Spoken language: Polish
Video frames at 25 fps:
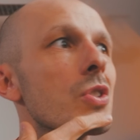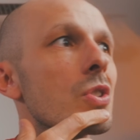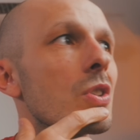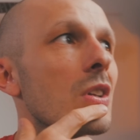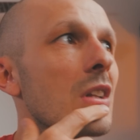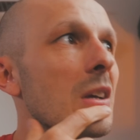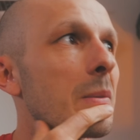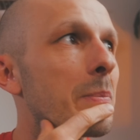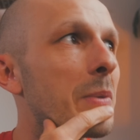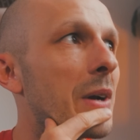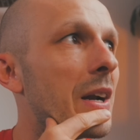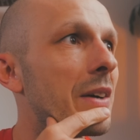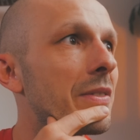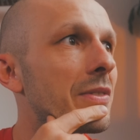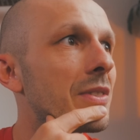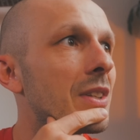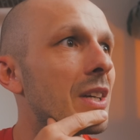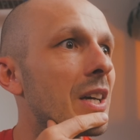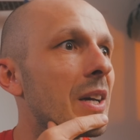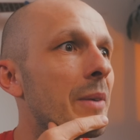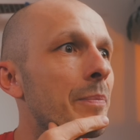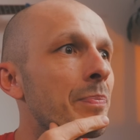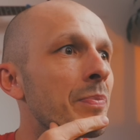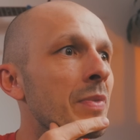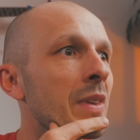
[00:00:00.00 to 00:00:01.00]
co
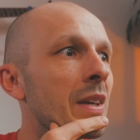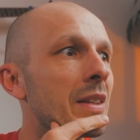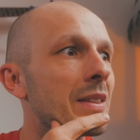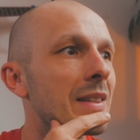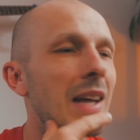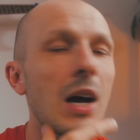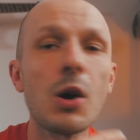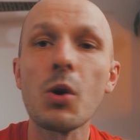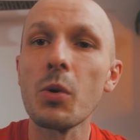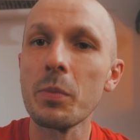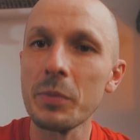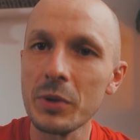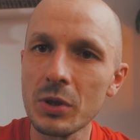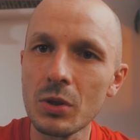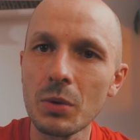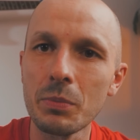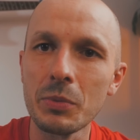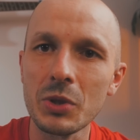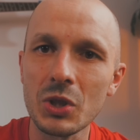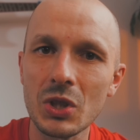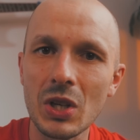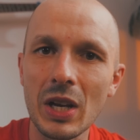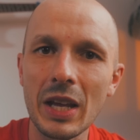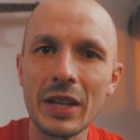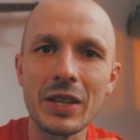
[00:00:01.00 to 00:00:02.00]
naprawdę dało mi do
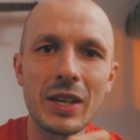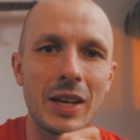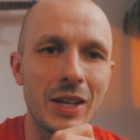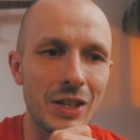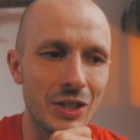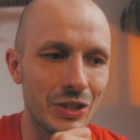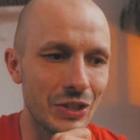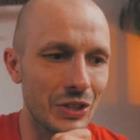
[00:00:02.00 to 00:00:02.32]
myślenia,